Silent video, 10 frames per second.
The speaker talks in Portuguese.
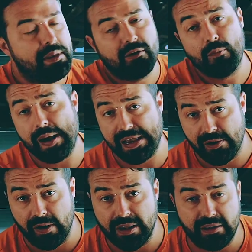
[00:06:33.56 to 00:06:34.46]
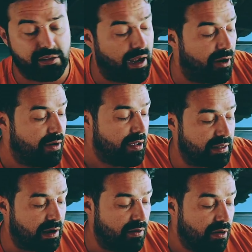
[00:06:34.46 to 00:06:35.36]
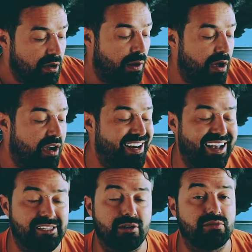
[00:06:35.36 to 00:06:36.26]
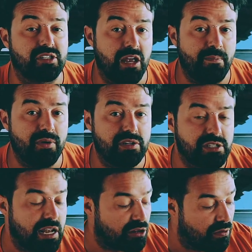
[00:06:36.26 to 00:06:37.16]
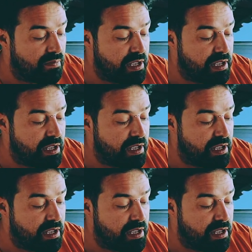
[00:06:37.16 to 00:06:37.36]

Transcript: bico maior e tal. Então, não é uma criação 100%